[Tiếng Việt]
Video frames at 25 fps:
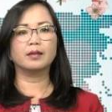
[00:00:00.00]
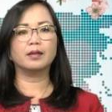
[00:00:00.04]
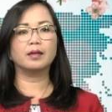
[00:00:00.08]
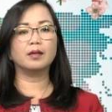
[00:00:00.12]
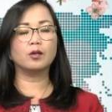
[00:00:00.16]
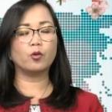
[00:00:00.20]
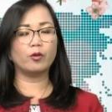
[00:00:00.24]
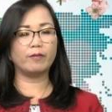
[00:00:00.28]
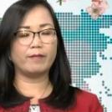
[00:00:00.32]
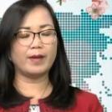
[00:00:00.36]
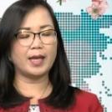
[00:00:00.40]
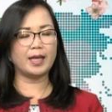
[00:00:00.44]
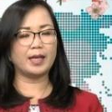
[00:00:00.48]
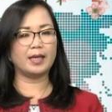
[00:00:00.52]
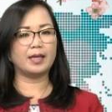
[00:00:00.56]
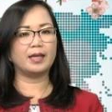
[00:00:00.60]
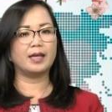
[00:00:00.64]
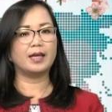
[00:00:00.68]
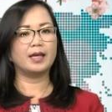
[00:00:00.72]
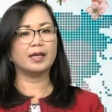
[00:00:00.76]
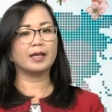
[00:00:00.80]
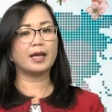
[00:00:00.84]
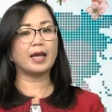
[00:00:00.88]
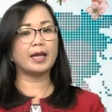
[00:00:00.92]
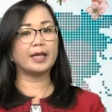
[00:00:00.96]
Thưa quý vị,
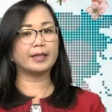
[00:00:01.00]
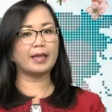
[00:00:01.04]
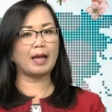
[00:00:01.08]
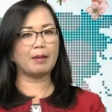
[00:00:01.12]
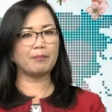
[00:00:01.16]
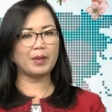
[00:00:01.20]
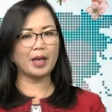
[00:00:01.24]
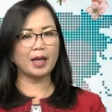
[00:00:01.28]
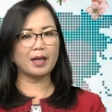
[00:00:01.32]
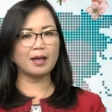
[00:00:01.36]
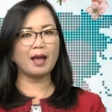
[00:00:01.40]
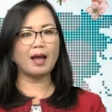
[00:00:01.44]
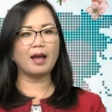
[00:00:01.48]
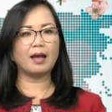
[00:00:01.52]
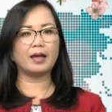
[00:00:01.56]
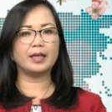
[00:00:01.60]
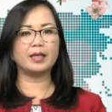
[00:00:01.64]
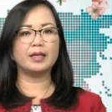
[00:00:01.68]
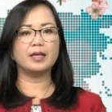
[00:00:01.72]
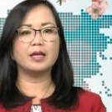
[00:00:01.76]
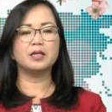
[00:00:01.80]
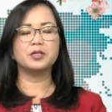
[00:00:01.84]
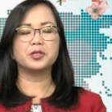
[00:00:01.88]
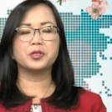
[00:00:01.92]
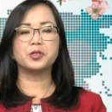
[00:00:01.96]
ngày 8 tháng
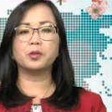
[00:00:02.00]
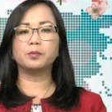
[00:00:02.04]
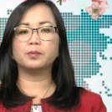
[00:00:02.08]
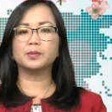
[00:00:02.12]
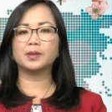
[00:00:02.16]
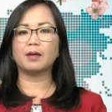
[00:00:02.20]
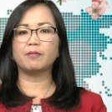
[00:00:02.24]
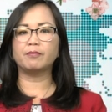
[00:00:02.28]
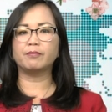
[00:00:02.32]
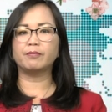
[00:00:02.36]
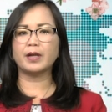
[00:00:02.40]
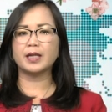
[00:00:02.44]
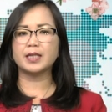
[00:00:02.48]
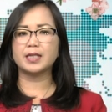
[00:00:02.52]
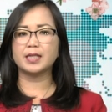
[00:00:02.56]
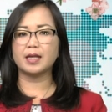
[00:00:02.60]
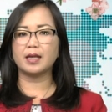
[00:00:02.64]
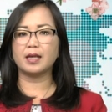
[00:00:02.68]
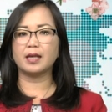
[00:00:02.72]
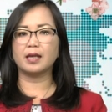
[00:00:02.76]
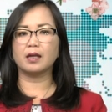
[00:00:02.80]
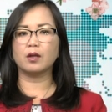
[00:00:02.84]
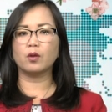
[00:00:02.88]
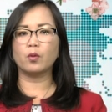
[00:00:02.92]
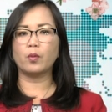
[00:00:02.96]
2, Trung tâm Phát
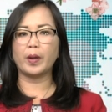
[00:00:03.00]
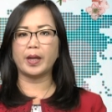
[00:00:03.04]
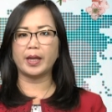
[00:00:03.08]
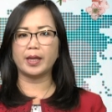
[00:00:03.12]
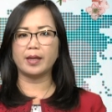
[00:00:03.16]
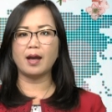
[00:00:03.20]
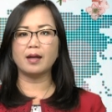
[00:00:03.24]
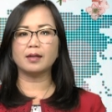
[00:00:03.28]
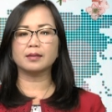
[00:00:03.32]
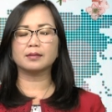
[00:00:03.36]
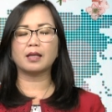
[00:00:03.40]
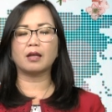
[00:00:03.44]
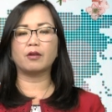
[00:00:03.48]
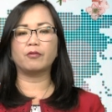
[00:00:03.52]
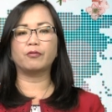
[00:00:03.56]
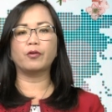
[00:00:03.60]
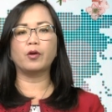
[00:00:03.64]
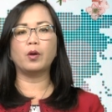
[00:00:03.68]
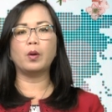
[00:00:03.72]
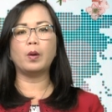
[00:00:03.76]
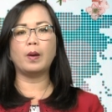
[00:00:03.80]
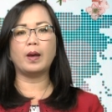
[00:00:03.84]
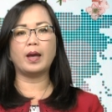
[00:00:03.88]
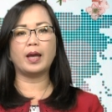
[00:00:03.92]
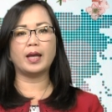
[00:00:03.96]
triển Quỹ đất thành
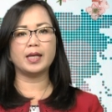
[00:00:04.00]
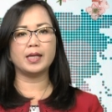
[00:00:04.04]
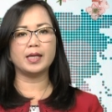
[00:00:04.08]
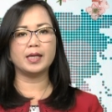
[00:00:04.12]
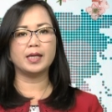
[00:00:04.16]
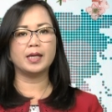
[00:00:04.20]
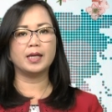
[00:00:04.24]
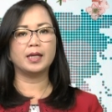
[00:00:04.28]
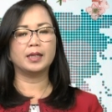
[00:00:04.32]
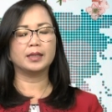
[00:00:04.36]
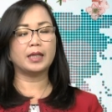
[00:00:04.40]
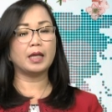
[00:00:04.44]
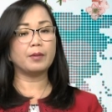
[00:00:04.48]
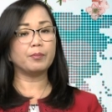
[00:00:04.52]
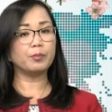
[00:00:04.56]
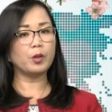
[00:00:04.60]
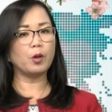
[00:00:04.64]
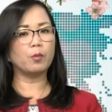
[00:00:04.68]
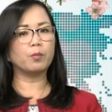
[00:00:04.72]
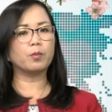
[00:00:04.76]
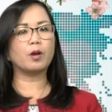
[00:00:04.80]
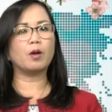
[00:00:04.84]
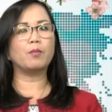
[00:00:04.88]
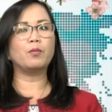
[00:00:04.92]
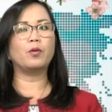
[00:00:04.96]
phố Huế tiếp
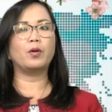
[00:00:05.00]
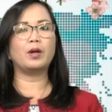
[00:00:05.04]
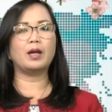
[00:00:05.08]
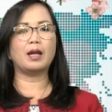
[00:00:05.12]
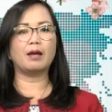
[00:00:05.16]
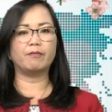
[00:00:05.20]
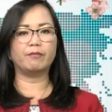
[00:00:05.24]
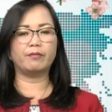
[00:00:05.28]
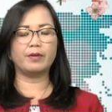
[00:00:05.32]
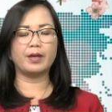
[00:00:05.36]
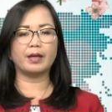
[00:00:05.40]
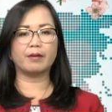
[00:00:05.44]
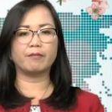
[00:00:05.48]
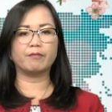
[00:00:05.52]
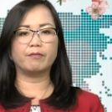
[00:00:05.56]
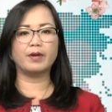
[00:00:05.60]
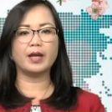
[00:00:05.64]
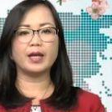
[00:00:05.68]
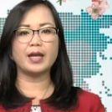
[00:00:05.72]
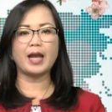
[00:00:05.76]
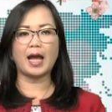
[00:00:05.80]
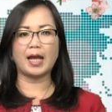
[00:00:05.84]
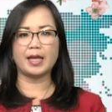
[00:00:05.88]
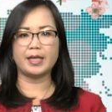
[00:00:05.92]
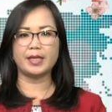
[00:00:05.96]
tục có buổi làm việc
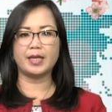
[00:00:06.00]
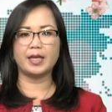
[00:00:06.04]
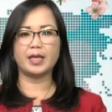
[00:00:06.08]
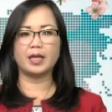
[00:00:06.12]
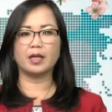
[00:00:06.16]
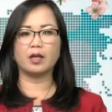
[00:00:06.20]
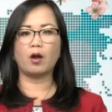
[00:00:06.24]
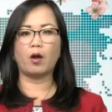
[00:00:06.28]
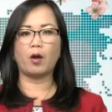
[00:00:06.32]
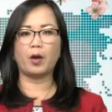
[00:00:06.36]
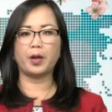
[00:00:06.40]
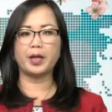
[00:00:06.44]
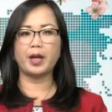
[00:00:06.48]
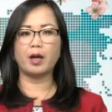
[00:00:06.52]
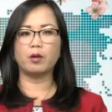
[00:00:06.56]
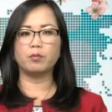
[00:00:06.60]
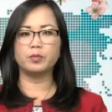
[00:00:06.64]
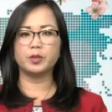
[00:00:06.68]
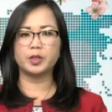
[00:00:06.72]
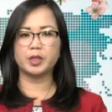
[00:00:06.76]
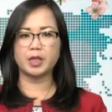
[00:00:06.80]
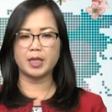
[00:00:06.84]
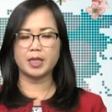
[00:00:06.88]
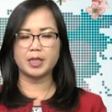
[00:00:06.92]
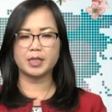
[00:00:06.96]
với đại diện Hội
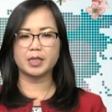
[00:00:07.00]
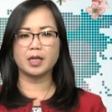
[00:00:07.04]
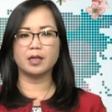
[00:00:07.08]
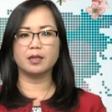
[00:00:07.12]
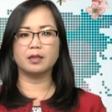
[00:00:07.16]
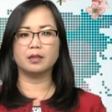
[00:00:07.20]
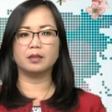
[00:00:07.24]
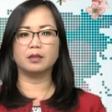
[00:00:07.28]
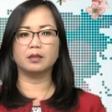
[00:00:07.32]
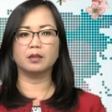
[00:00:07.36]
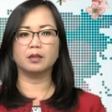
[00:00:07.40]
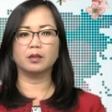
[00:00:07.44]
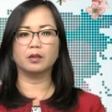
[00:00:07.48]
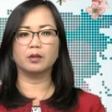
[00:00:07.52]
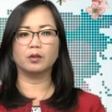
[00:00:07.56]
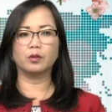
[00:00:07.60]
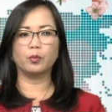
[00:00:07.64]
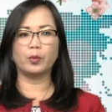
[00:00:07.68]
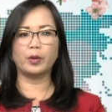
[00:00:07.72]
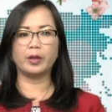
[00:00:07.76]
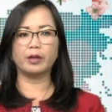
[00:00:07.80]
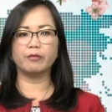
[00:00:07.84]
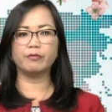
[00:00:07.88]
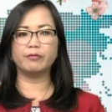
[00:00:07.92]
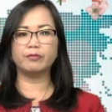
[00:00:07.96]
đồng trị sự
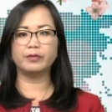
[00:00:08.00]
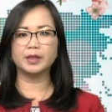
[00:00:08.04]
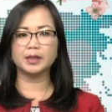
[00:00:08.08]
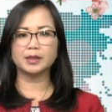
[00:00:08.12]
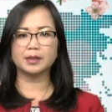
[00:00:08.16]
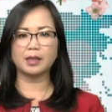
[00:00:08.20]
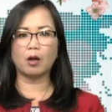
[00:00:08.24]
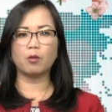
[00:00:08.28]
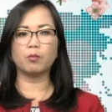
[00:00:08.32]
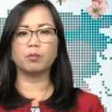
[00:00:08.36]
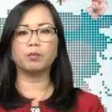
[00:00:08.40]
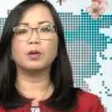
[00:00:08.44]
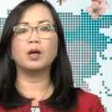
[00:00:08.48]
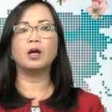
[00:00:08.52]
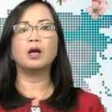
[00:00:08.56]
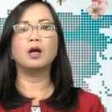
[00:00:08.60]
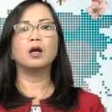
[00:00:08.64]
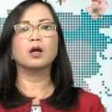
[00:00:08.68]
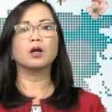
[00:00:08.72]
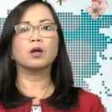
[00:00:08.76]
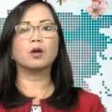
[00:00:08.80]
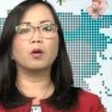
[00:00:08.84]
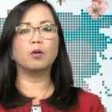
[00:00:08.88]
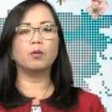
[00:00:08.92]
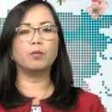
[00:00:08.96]
Nguyễn Phước Tộc
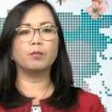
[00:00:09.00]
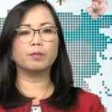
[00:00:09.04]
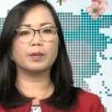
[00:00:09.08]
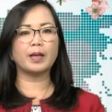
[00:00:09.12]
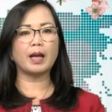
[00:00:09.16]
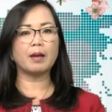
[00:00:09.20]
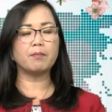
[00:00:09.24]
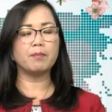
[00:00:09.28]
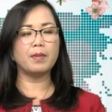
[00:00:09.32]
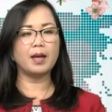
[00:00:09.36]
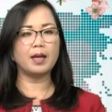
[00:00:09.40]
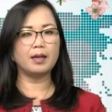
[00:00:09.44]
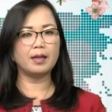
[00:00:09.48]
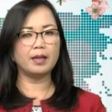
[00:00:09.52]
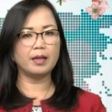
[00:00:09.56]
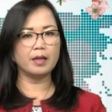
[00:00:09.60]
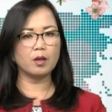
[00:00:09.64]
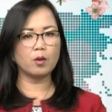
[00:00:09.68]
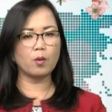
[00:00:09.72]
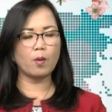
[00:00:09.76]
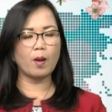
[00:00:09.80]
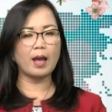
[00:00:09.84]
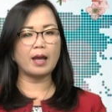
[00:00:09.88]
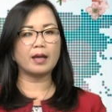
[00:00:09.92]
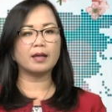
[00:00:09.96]
cùng các bên
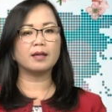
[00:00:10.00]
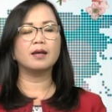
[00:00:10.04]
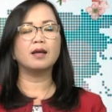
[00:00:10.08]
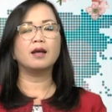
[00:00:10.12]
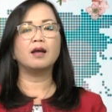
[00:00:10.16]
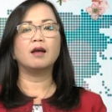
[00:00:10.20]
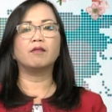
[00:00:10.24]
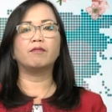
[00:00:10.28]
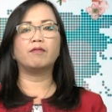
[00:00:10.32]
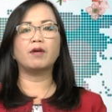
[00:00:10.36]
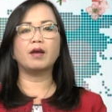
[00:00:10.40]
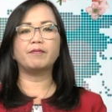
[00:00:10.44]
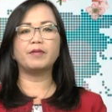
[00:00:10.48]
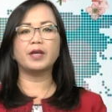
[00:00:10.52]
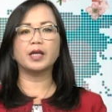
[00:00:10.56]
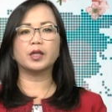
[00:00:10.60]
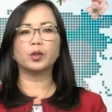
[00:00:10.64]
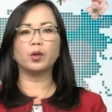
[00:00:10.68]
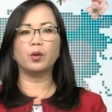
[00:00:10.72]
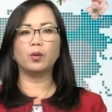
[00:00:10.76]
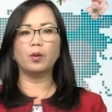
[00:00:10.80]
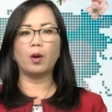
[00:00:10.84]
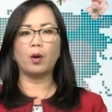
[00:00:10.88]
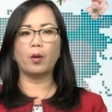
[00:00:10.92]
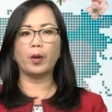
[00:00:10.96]
liên quan về
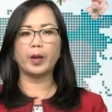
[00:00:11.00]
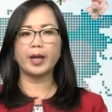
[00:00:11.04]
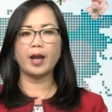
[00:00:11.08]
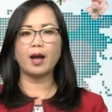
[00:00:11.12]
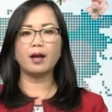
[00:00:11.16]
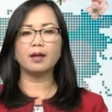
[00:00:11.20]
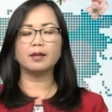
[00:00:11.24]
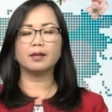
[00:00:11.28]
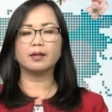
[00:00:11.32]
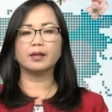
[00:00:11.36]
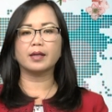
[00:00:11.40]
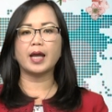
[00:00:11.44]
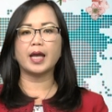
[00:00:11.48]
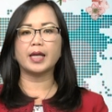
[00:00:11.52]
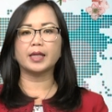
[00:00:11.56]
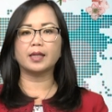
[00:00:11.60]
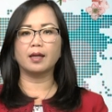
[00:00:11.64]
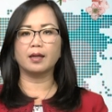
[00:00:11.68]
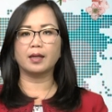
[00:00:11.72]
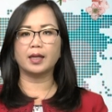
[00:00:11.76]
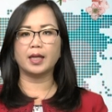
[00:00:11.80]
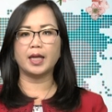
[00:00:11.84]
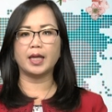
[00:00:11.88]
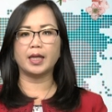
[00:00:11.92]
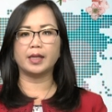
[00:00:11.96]
việc thu hồi đất để
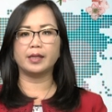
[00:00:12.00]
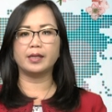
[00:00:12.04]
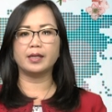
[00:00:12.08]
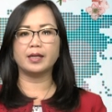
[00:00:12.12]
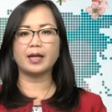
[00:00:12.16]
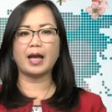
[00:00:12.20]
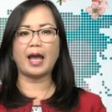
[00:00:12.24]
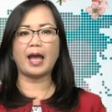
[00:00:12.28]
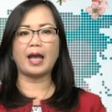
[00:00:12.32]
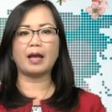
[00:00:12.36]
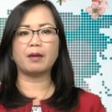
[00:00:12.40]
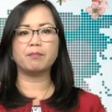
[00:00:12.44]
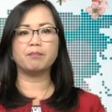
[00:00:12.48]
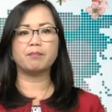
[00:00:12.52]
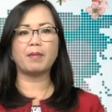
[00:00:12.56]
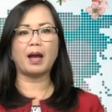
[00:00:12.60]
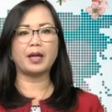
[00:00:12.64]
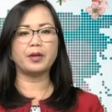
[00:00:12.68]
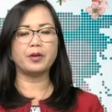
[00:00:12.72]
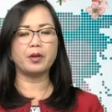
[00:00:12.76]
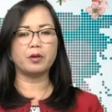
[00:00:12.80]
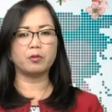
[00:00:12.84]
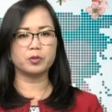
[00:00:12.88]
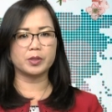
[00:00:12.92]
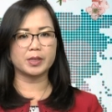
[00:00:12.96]
thực hiện dự án
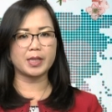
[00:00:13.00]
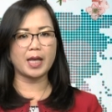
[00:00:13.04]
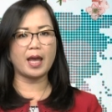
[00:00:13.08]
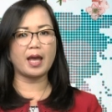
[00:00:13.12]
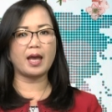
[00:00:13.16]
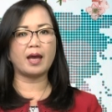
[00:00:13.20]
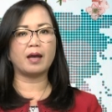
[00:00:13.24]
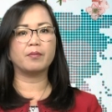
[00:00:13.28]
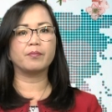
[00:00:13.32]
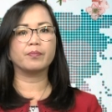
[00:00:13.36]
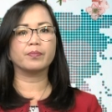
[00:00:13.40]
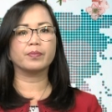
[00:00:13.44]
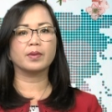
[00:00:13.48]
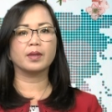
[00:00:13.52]
bãi đậu xe